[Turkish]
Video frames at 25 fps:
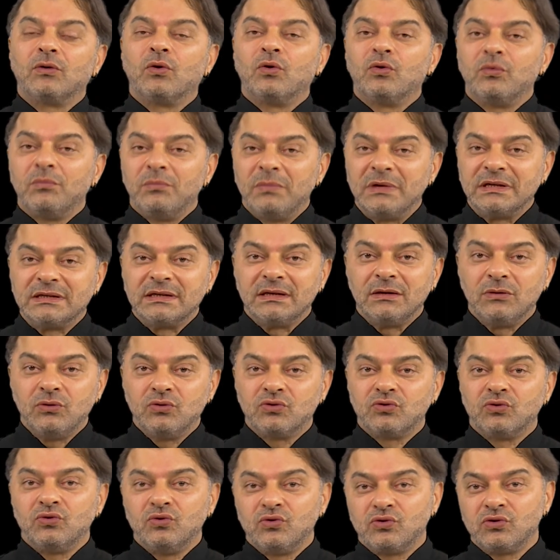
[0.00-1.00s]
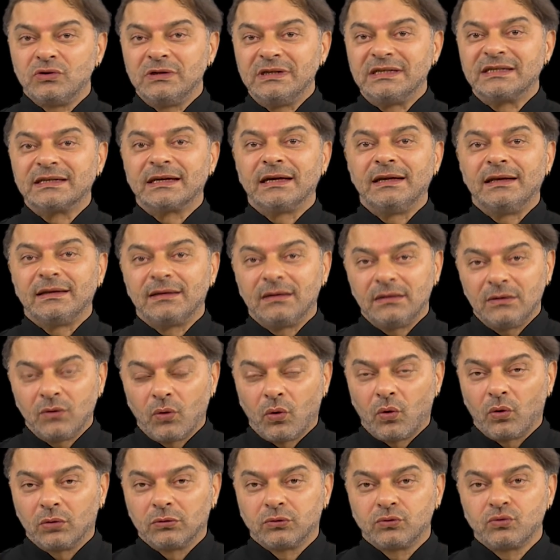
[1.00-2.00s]
görünmesini, yüzünüzün iskeletini
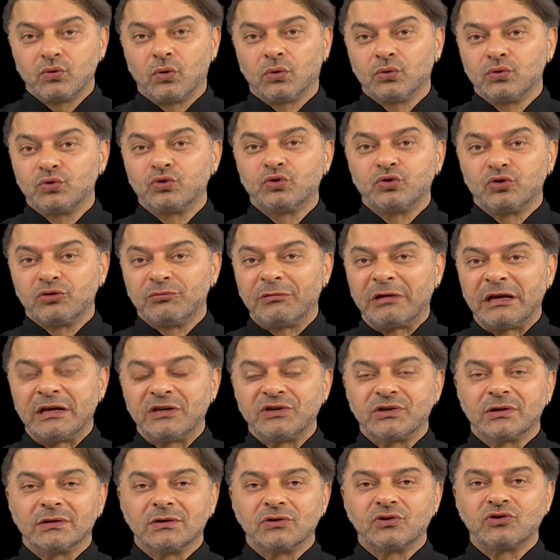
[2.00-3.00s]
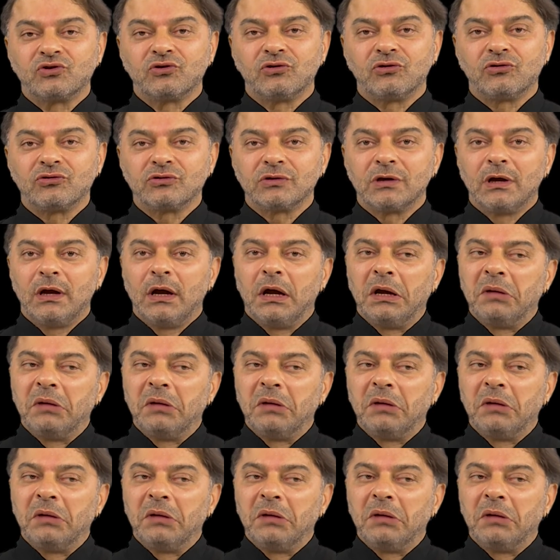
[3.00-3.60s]
oluşturmaya çalışıyoruz.